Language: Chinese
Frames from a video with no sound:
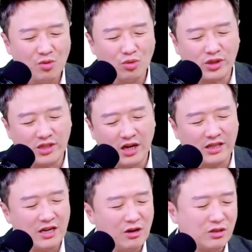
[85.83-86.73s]
五十
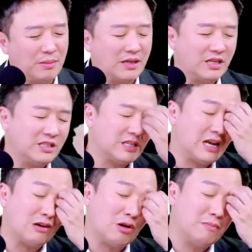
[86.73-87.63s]
二点六十八庭检
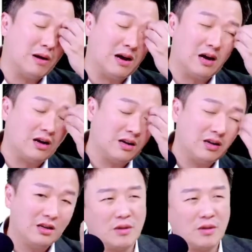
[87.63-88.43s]
察官嘛，